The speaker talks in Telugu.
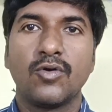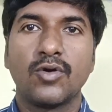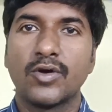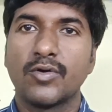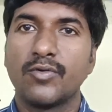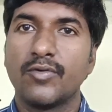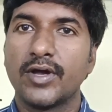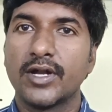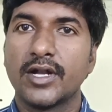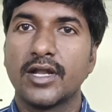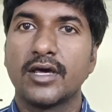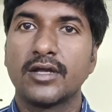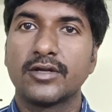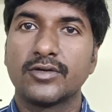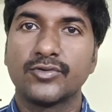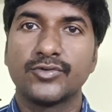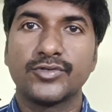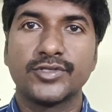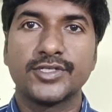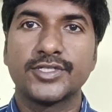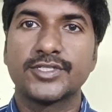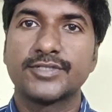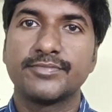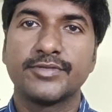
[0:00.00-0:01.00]
ఒక వన్ ఆర్
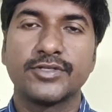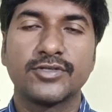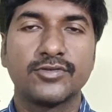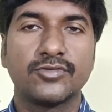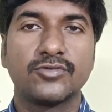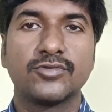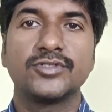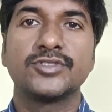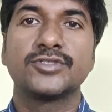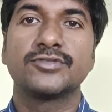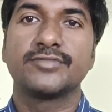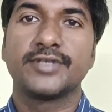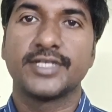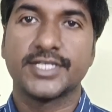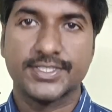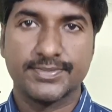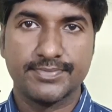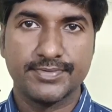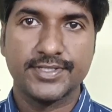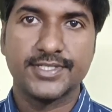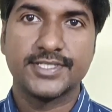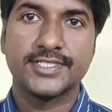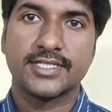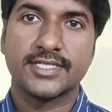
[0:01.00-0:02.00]
టూ ఇయర్స్ మీకు కొంచెం
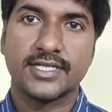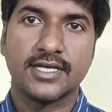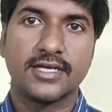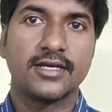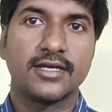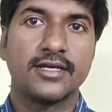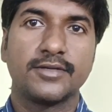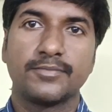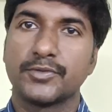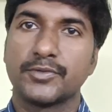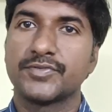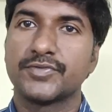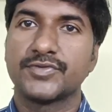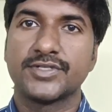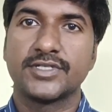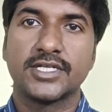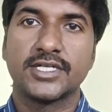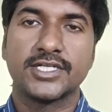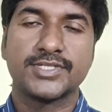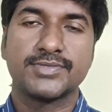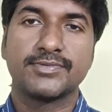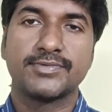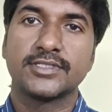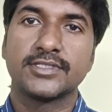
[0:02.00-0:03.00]
ఎక్స్పీరియన్స్ రాగానే
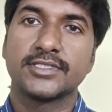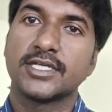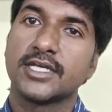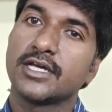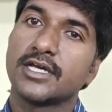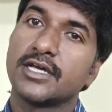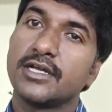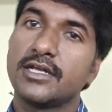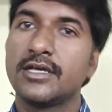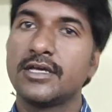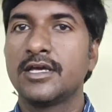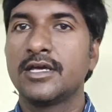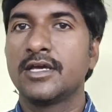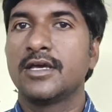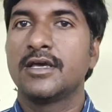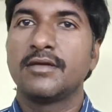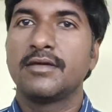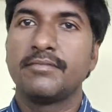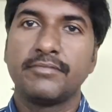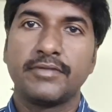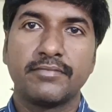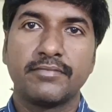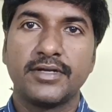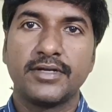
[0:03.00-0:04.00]
ప్రొఫెషనల్ ఎక్స్పీరియన్స్ రాగానే
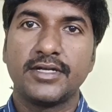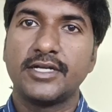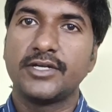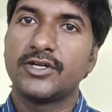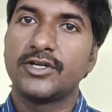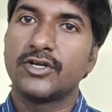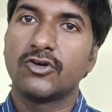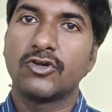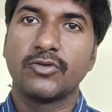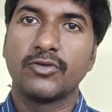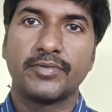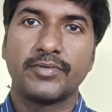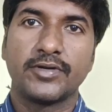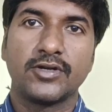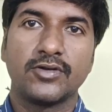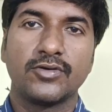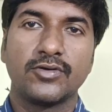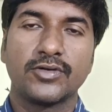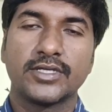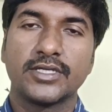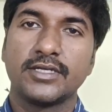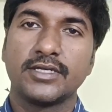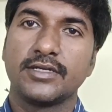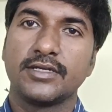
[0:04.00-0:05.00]
మిమ్మల్ని
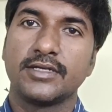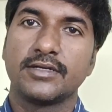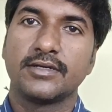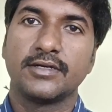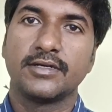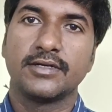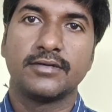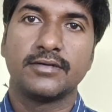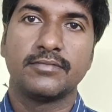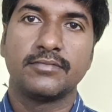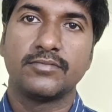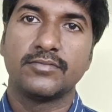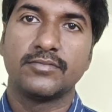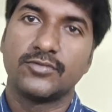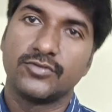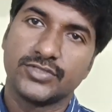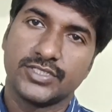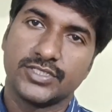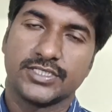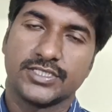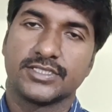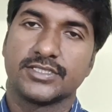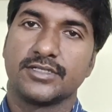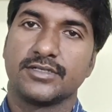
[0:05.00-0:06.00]
డెవలపర్లోకి
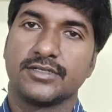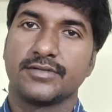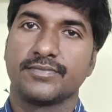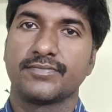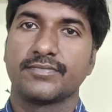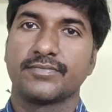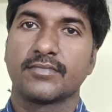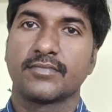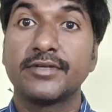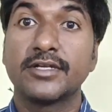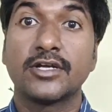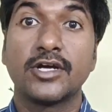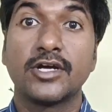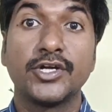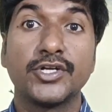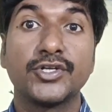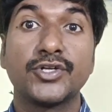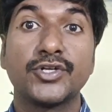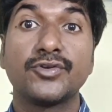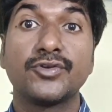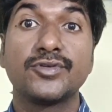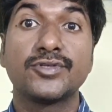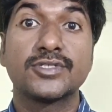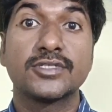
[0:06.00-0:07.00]
మూవ్ చేస్తారు మీరు
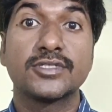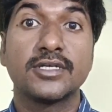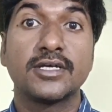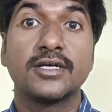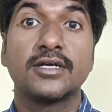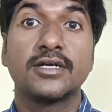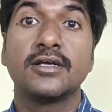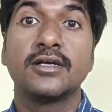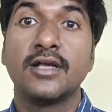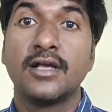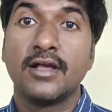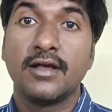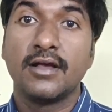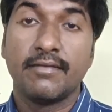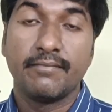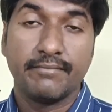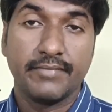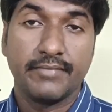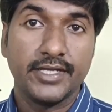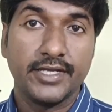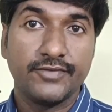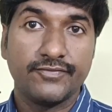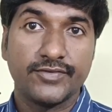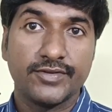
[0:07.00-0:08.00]
కంటిన్యూస్గా
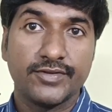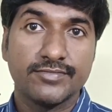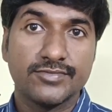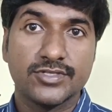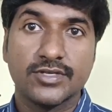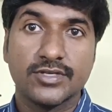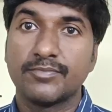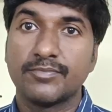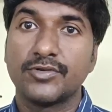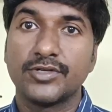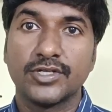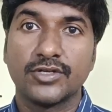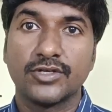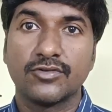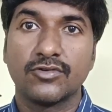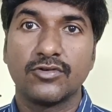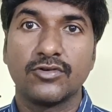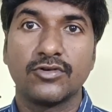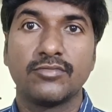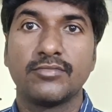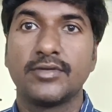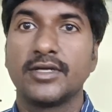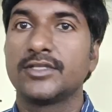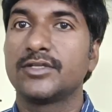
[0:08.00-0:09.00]
మెయిన్ ఫ్రేమ్ సపోర్టింగ్
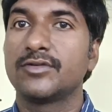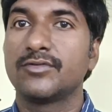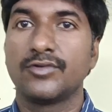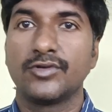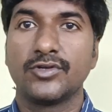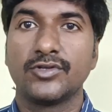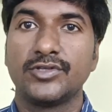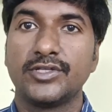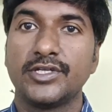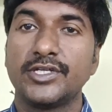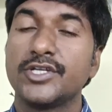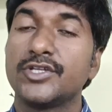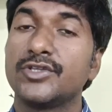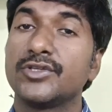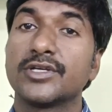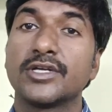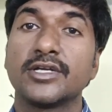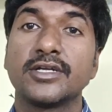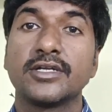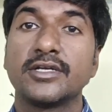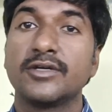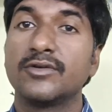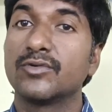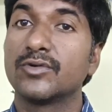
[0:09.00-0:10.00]
రోల్ మాత్రం ఉండొద్దండి
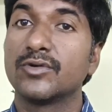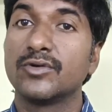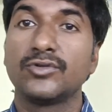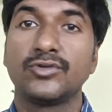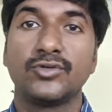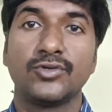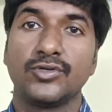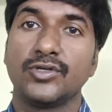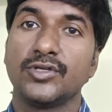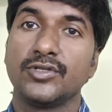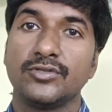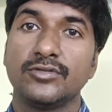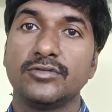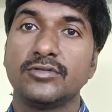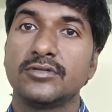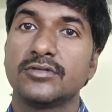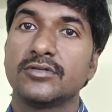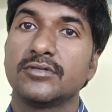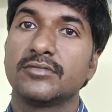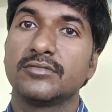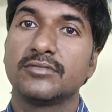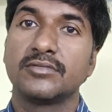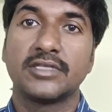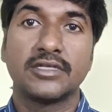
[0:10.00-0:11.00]
ఎందుకంటే గ్రోత్ ఉండదు
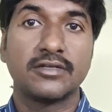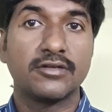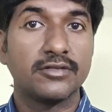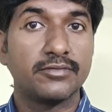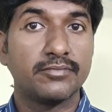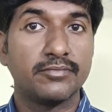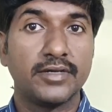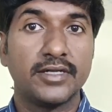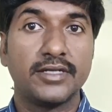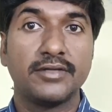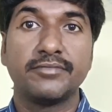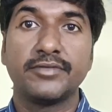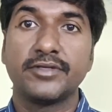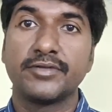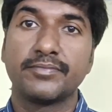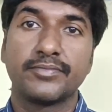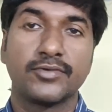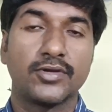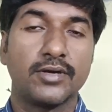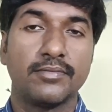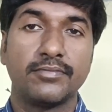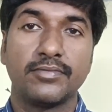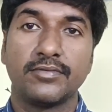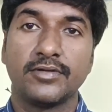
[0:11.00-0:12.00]
తర్వాత మళ్ళీ
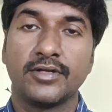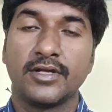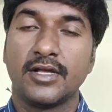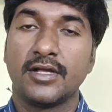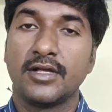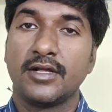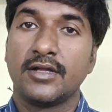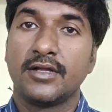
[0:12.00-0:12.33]
మీరు ప్రాబ్లం